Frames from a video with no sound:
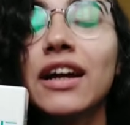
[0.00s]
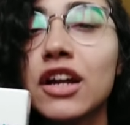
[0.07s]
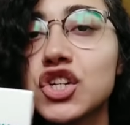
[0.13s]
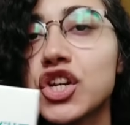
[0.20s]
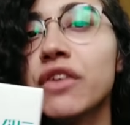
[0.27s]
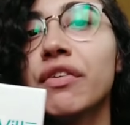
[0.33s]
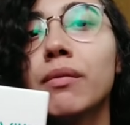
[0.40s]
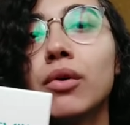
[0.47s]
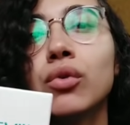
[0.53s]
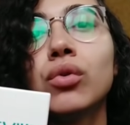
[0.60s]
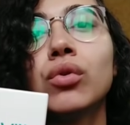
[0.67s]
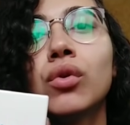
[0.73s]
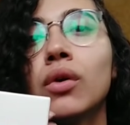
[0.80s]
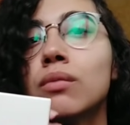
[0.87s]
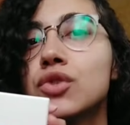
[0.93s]
انا شايفه برضو
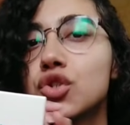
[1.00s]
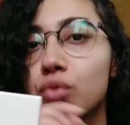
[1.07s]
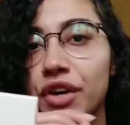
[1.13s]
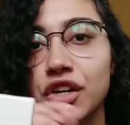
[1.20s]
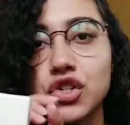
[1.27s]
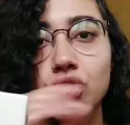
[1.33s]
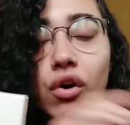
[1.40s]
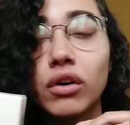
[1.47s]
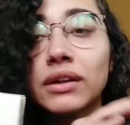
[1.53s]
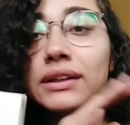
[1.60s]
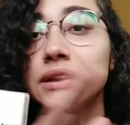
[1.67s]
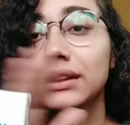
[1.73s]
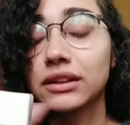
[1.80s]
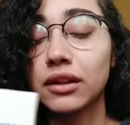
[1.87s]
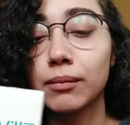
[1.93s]
ان هو مش وحش
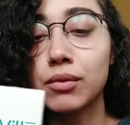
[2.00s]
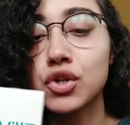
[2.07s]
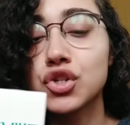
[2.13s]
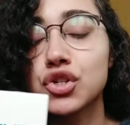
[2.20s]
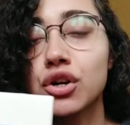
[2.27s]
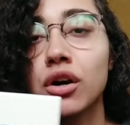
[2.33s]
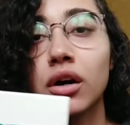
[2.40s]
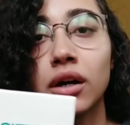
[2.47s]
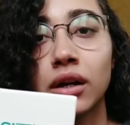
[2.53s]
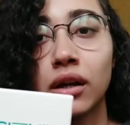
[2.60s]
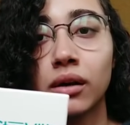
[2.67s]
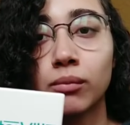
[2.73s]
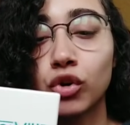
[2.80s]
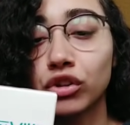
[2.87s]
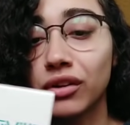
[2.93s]
خالص للبشره
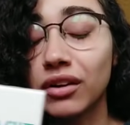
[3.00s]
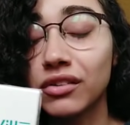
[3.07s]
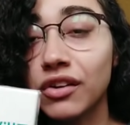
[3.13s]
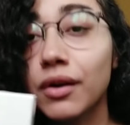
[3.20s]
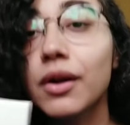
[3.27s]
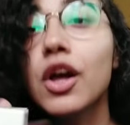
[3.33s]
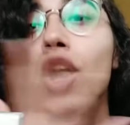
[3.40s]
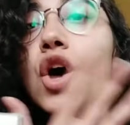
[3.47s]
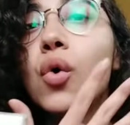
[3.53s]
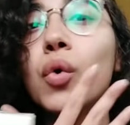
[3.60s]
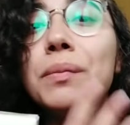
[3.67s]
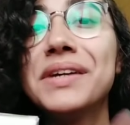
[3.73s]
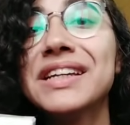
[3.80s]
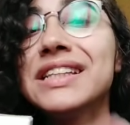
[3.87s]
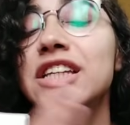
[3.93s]
المختلطه
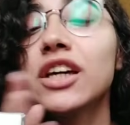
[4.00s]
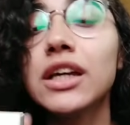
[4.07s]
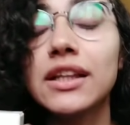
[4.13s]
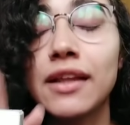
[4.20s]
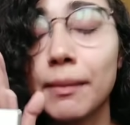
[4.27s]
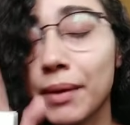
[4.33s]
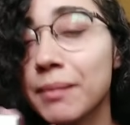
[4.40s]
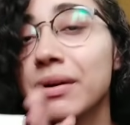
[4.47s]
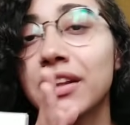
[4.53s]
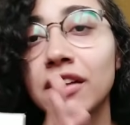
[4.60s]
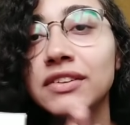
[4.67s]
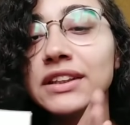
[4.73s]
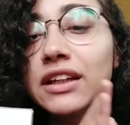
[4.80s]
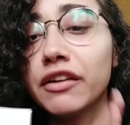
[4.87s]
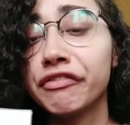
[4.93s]
وبيدي تماما
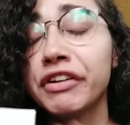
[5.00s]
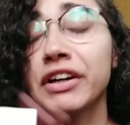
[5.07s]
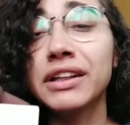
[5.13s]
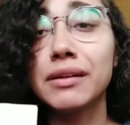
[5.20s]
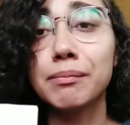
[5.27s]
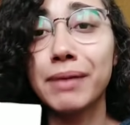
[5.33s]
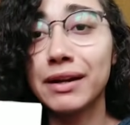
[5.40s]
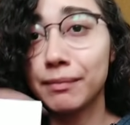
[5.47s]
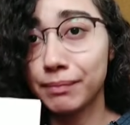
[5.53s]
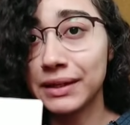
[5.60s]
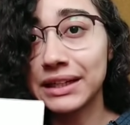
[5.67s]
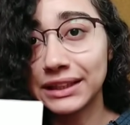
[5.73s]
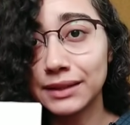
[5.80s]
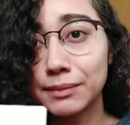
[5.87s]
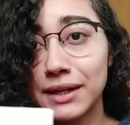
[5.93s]
نفس الايفكت بل
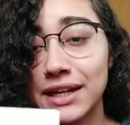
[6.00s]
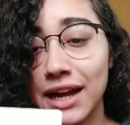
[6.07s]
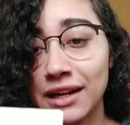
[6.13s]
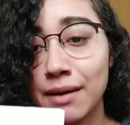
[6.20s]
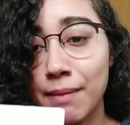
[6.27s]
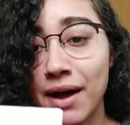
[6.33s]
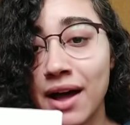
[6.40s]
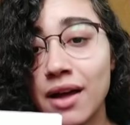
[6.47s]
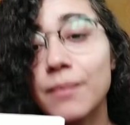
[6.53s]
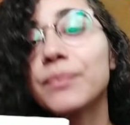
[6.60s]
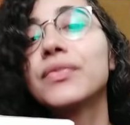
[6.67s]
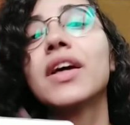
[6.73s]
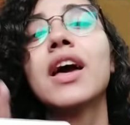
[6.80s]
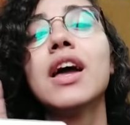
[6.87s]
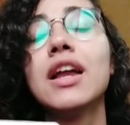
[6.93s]
بالنسبه لي انا بقى
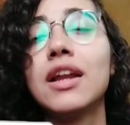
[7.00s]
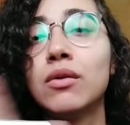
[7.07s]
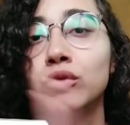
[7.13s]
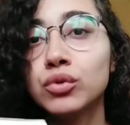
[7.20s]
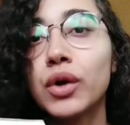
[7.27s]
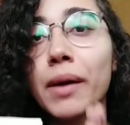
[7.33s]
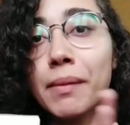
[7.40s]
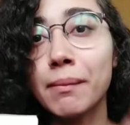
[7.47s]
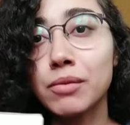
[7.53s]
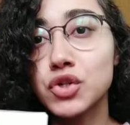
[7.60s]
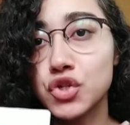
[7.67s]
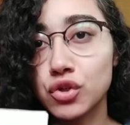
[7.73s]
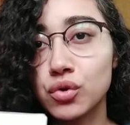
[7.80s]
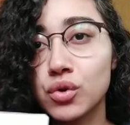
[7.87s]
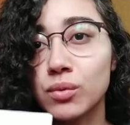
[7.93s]
لو انتوا كمان
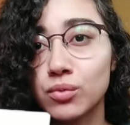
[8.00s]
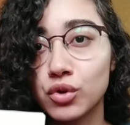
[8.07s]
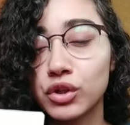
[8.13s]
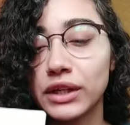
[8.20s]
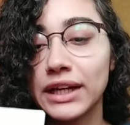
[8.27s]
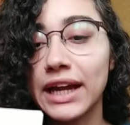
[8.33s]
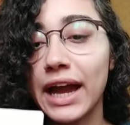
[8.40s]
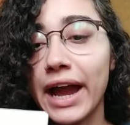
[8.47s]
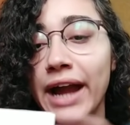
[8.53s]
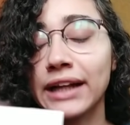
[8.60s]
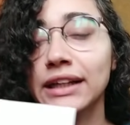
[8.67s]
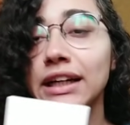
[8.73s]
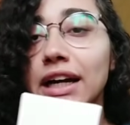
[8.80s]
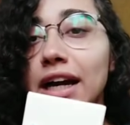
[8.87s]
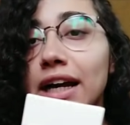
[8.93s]
بشرتكم دهنيه
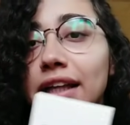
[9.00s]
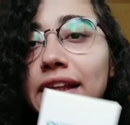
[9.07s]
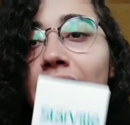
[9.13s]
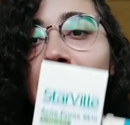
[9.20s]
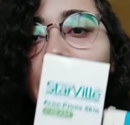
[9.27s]
يعني ده